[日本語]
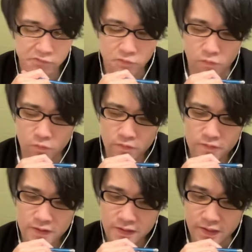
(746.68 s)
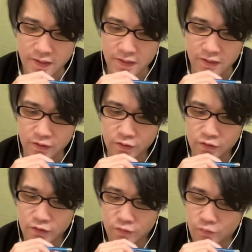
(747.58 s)
これはね、
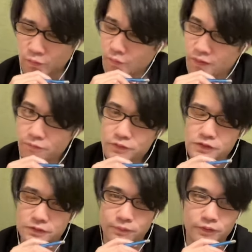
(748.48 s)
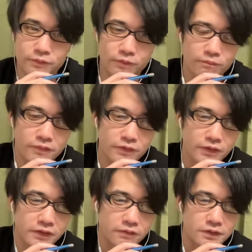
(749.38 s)
これはもしかしたら僕ほんまに良かっ
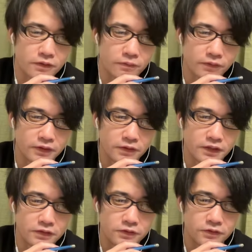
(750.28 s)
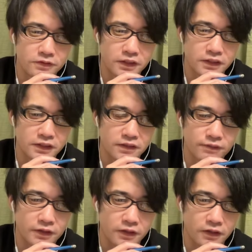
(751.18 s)
たかもしれない。思ったより。ちょっと使ってみ
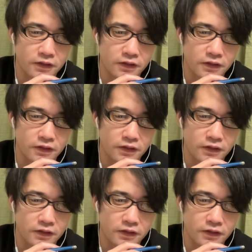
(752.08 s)
たら。